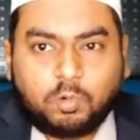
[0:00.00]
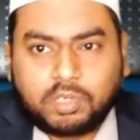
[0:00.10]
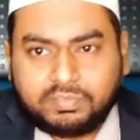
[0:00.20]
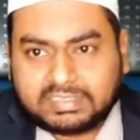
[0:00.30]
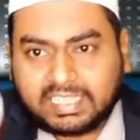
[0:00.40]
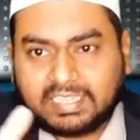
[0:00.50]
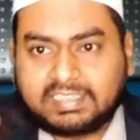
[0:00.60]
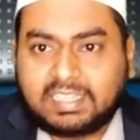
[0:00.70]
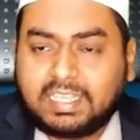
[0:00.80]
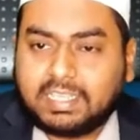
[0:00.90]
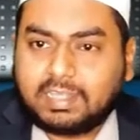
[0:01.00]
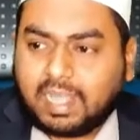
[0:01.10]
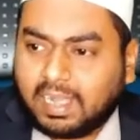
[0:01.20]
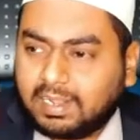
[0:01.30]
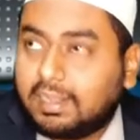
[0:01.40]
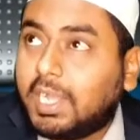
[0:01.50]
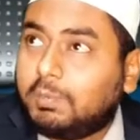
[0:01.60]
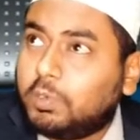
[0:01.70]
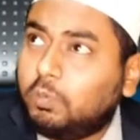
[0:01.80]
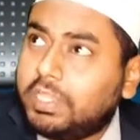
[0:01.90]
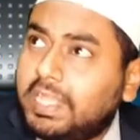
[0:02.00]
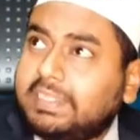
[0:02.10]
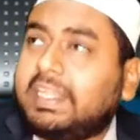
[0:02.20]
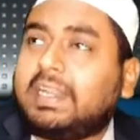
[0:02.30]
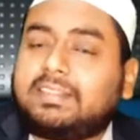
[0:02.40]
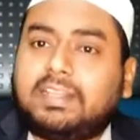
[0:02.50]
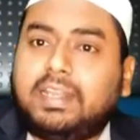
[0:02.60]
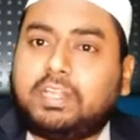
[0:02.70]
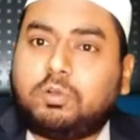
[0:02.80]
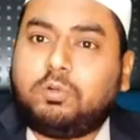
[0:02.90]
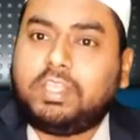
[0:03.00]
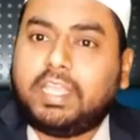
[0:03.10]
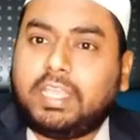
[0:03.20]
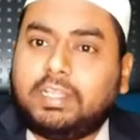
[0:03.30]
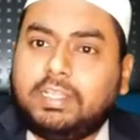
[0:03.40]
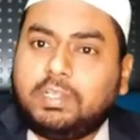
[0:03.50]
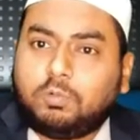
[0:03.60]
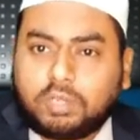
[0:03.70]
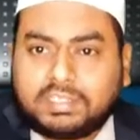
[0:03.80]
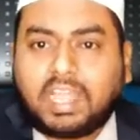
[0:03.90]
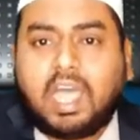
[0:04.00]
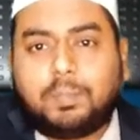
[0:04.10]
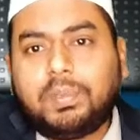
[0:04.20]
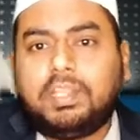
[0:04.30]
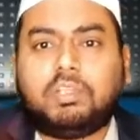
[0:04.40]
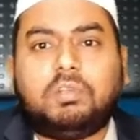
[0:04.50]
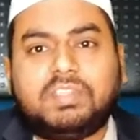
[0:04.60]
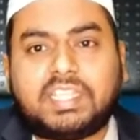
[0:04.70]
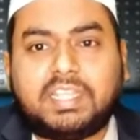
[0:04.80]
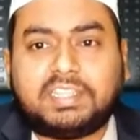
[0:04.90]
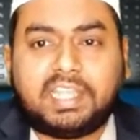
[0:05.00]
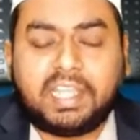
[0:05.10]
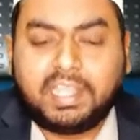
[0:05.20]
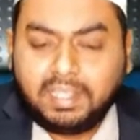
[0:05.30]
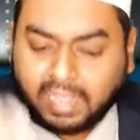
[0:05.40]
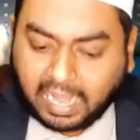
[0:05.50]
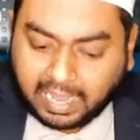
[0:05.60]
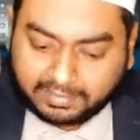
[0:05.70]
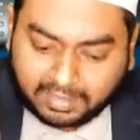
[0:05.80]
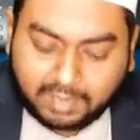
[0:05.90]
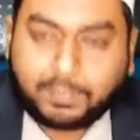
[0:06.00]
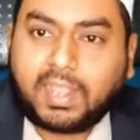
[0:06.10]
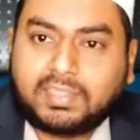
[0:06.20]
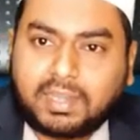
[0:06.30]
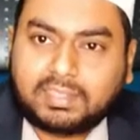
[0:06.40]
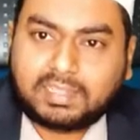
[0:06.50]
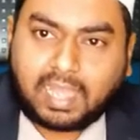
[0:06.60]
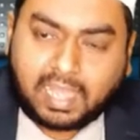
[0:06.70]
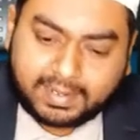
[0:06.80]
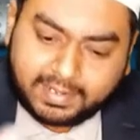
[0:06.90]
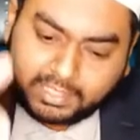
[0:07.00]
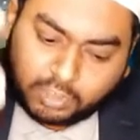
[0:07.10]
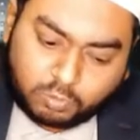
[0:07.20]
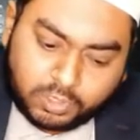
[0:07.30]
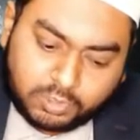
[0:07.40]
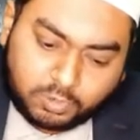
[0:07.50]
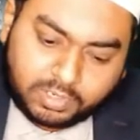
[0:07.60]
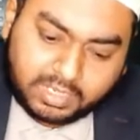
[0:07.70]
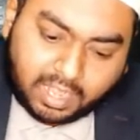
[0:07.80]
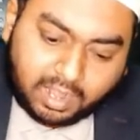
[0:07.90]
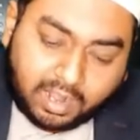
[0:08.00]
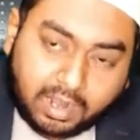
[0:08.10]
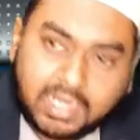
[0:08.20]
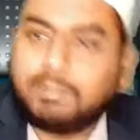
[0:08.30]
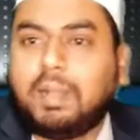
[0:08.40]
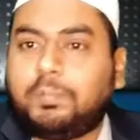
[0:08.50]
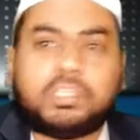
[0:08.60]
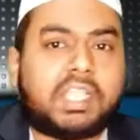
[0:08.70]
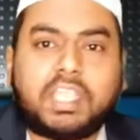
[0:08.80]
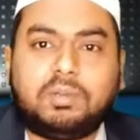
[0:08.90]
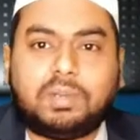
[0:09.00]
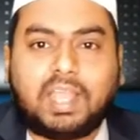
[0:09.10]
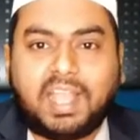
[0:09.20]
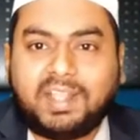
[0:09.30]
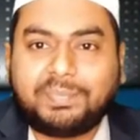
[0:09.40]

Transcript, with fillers: ஒரு விஷயத்தை அழகாக ஒரு உயர்ந்த இடத்துல இருக்கக்கூடிய ஒரு டாப்பில் இருக்கிற ஒரு விஷயத்தை அதில் பாதாளத்தில் ஆறடிக்கு குழி தோண்டி ஆழமாக புதைக்கணும்னா